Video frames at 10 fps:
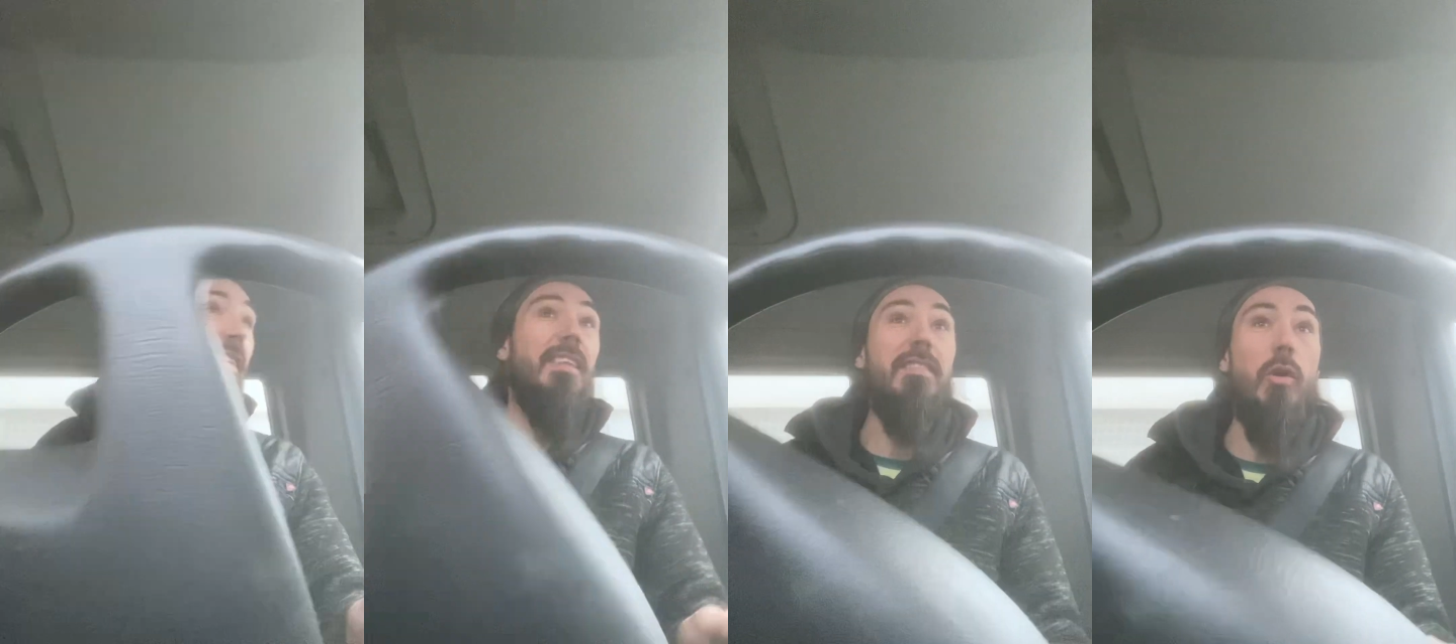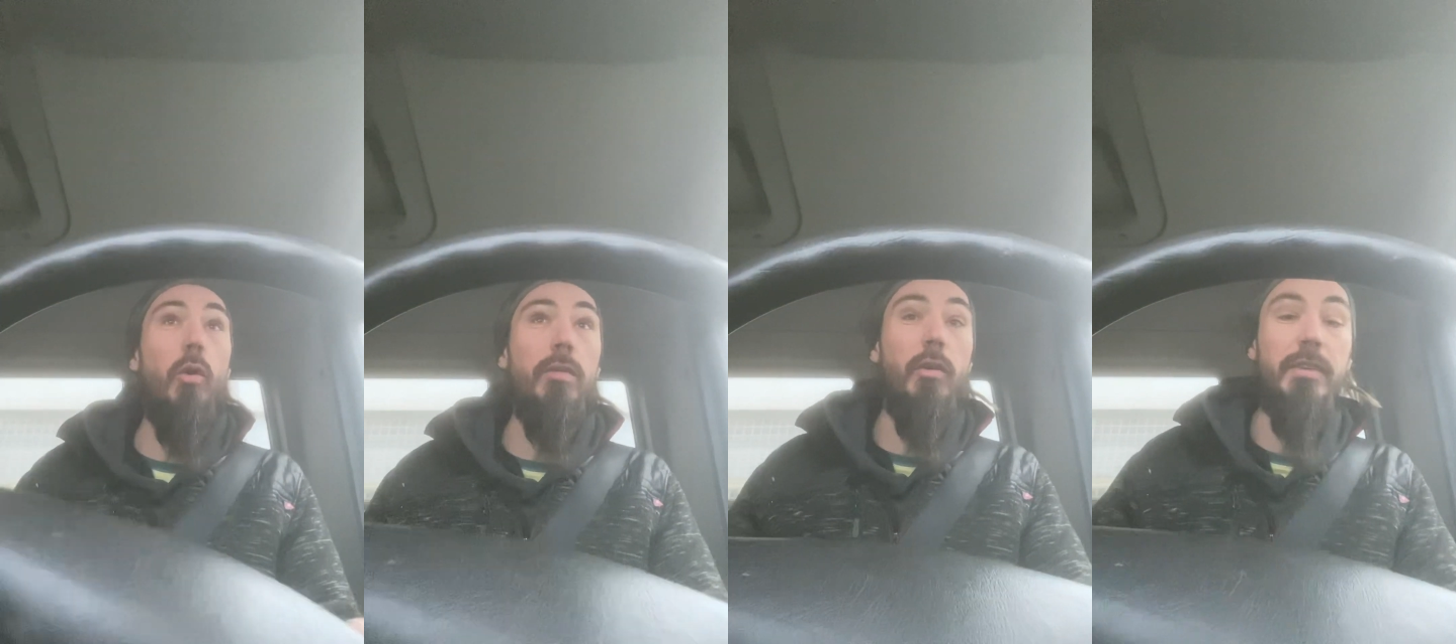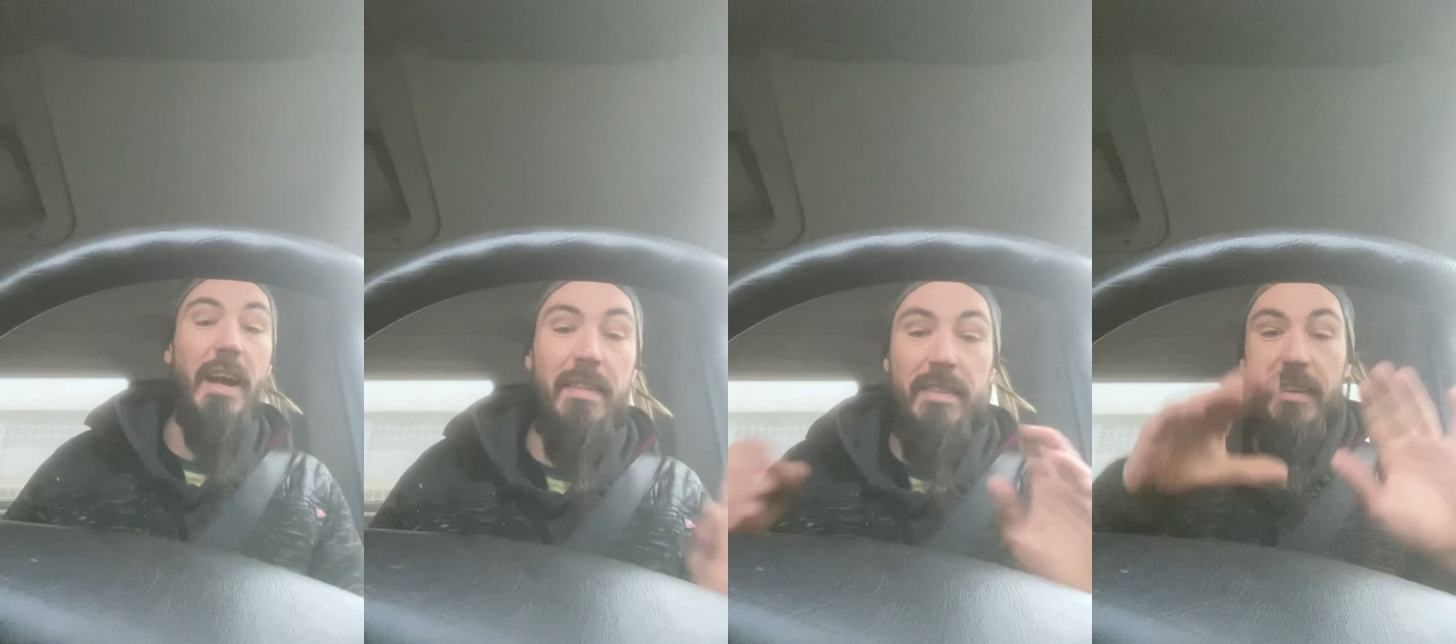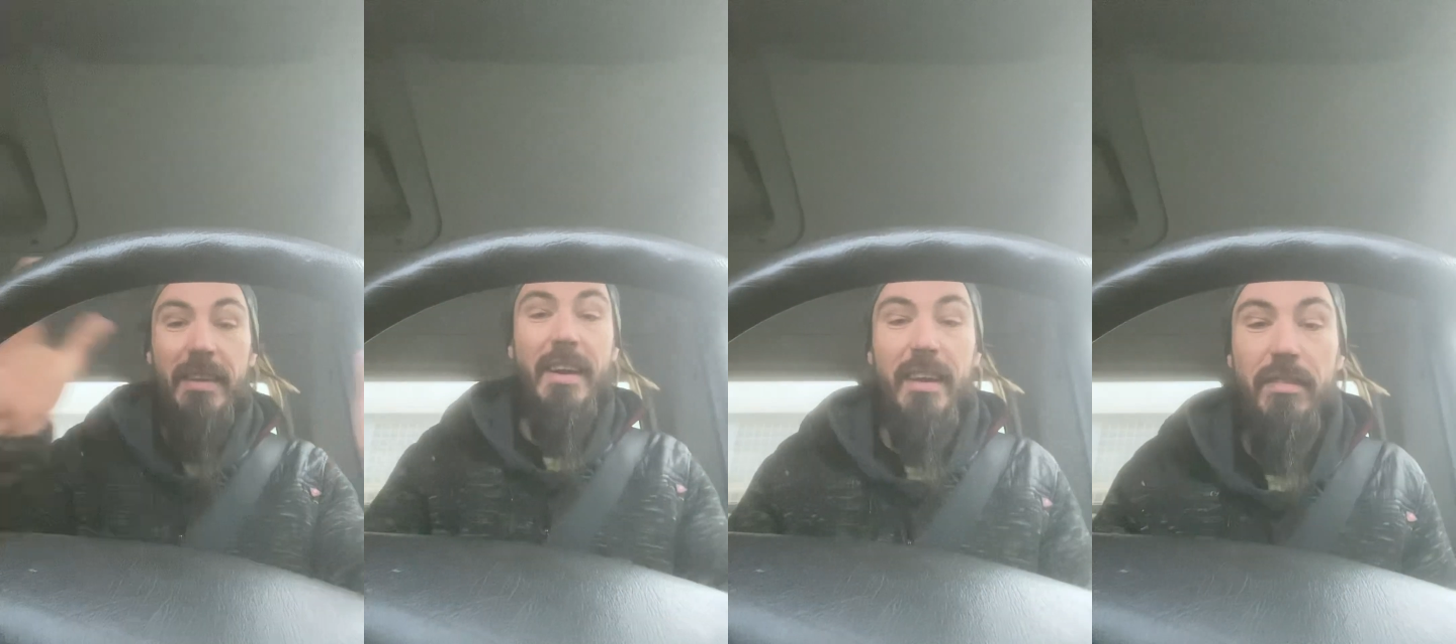Das Große und Ganze.
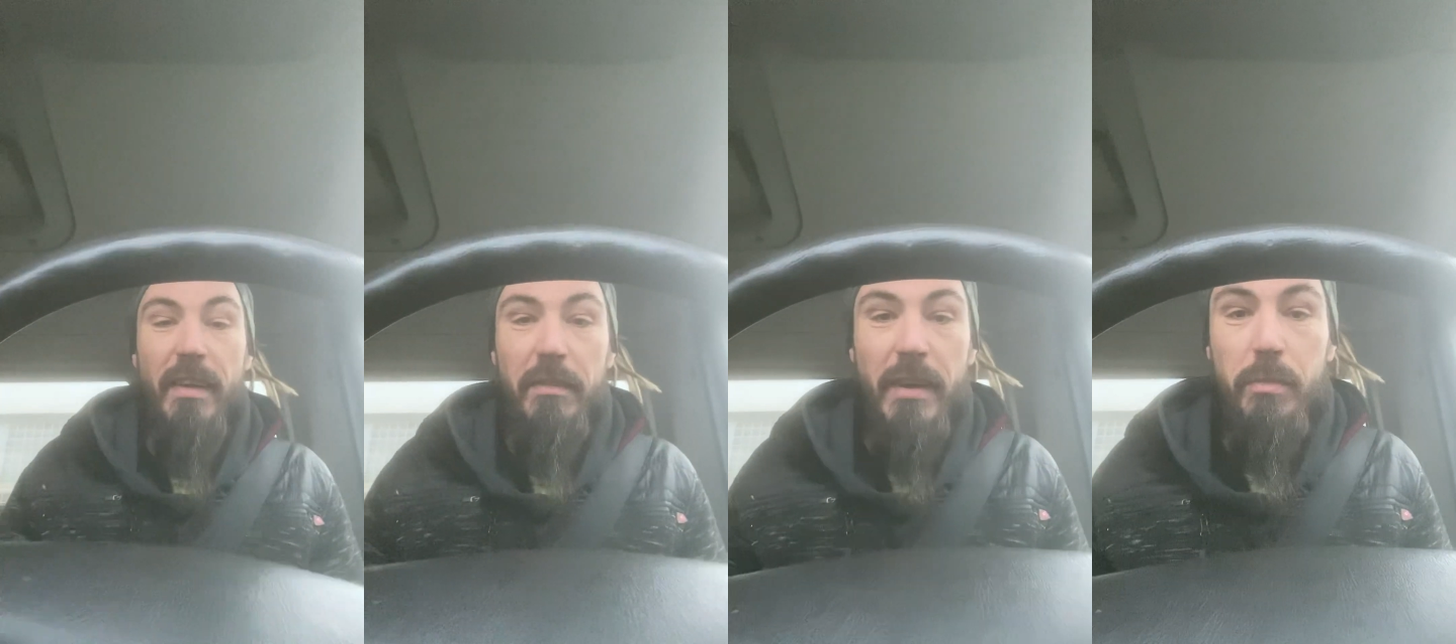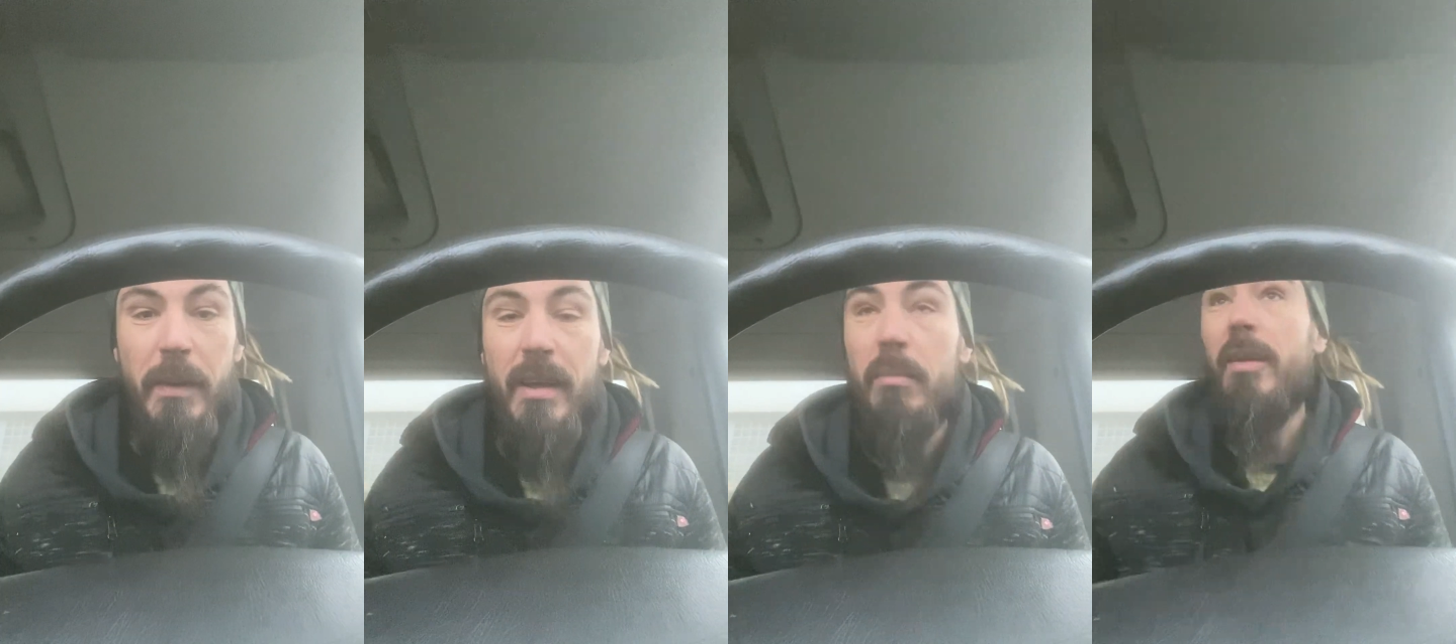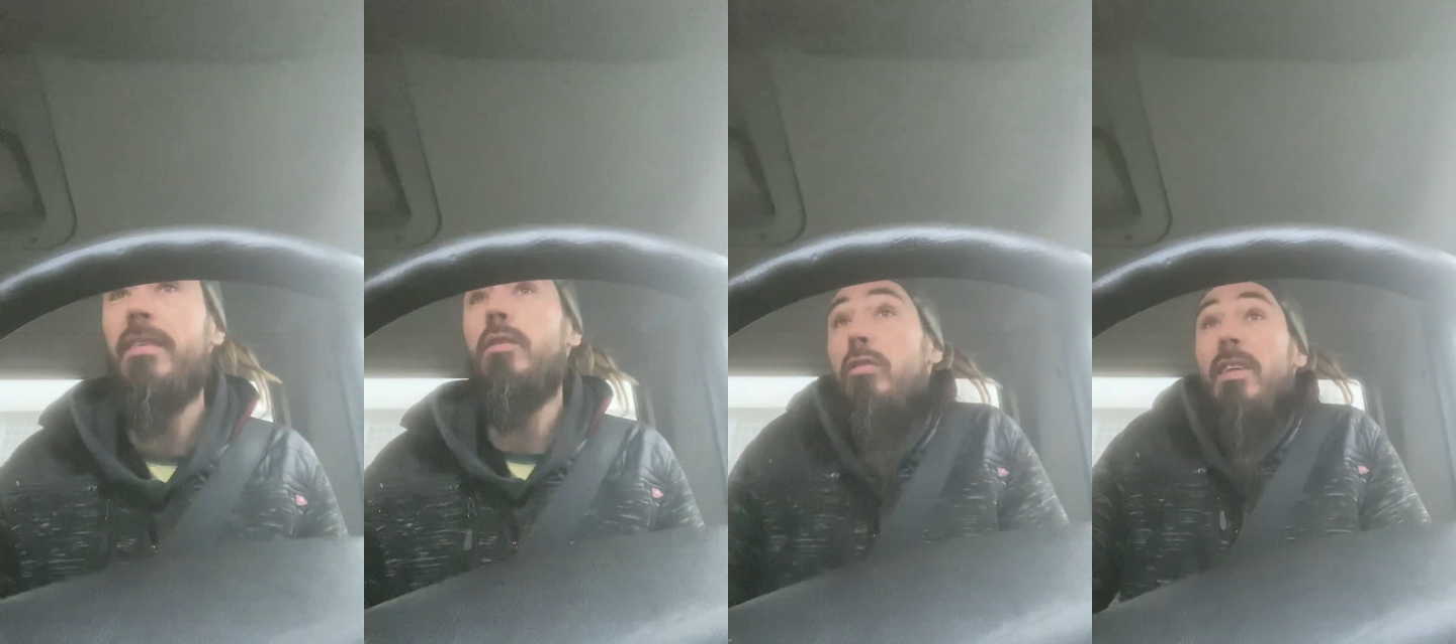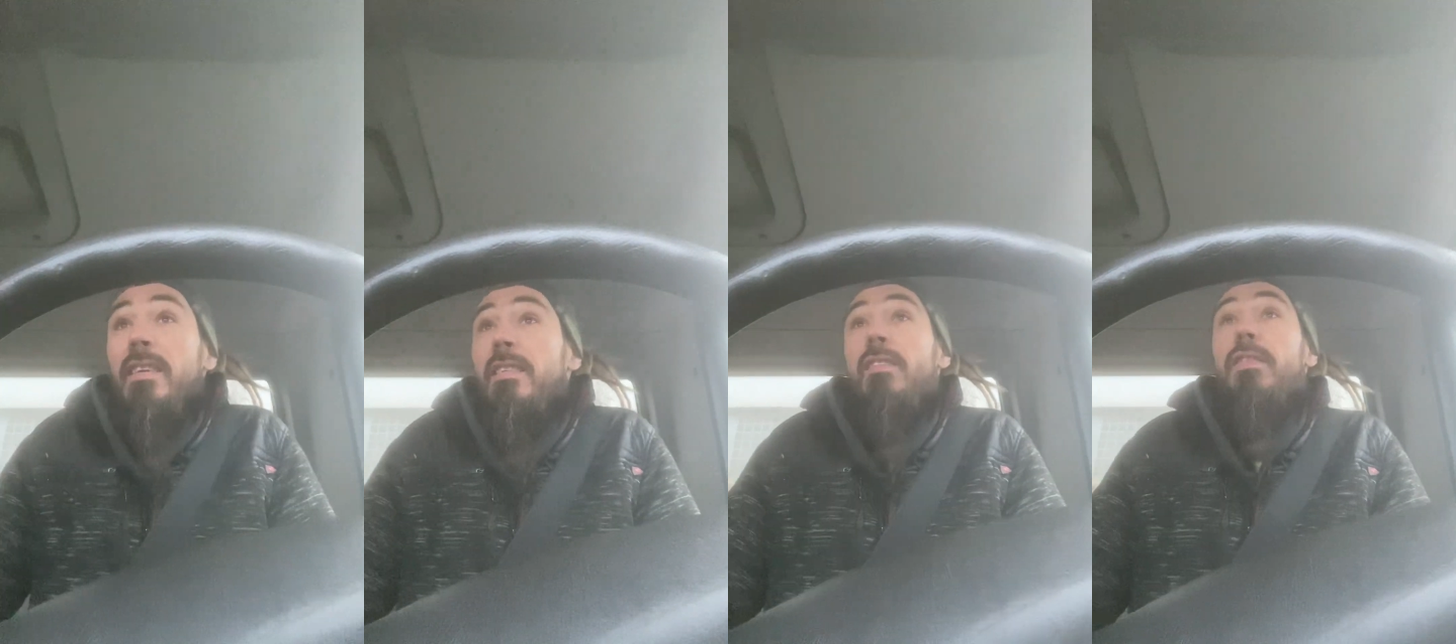Ja, ich werde wieder spirimäßig und so sehe ich das